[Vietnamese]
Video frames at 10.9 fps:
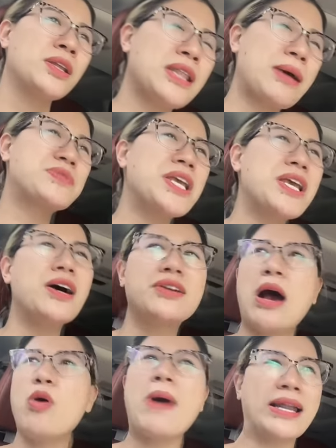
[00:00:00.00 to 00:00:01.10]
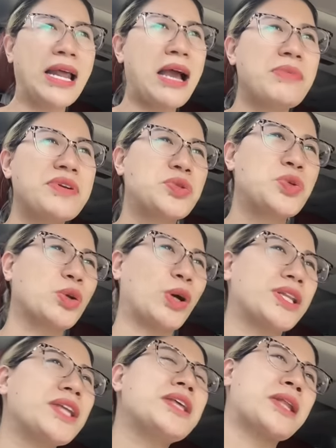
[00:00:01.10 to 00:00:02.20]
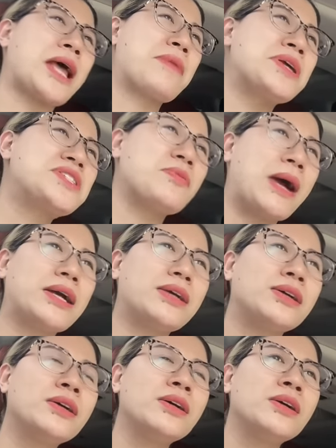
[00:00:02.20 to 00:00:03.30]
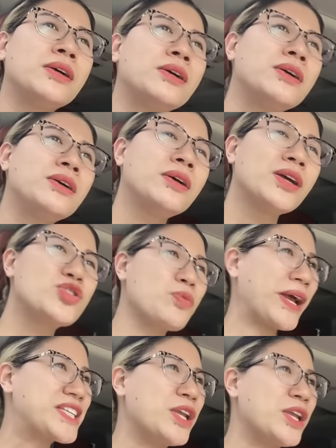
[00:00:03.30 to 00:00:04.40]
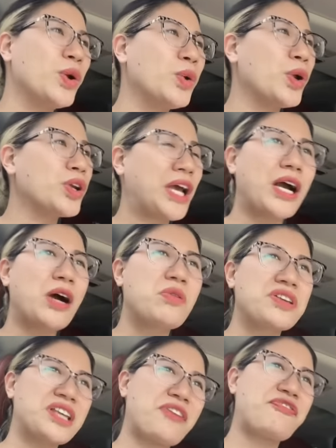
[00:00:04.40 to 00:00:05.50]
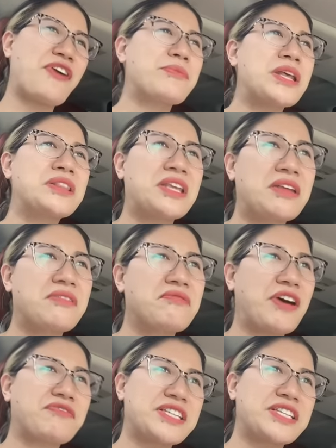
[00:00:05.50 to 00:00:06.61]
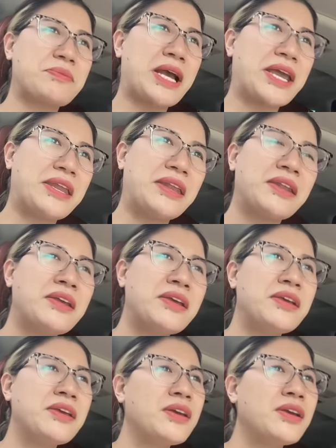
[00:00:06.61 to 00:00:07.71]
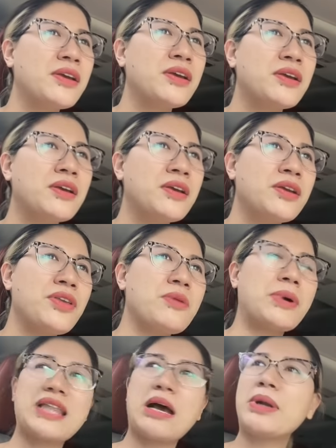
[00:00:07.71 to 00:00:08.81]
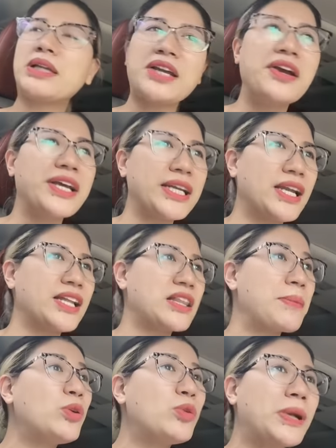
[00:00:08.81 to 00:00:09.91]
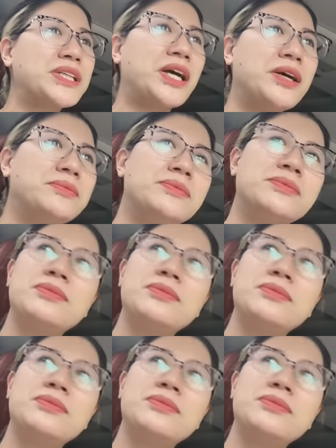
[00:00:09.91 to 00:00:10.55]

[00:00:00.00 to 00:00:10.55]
Làm gì ở đâu bán hàng bây giờ chuyển khoản hết tiền hàng mấy triệu bạc. Chúng mày chỉ luôn luôn cái câu là sai phạm đền tiền, phạt vài trăm nghìn. Nhưng mà tao mất cái người khách đấy là tao mất luôn bát cơm.